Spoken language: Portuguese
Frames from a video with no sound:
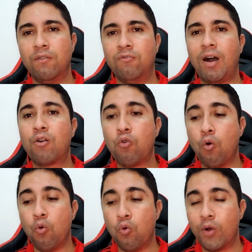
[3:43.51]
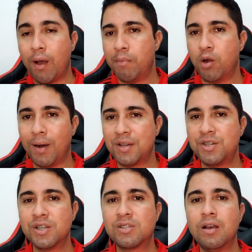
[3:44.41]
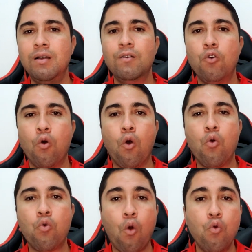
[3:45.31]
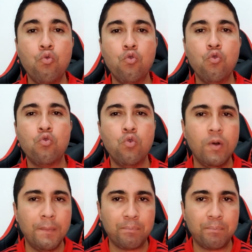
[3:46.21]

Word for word: vá com o Gabriel Batista ou com o Hugo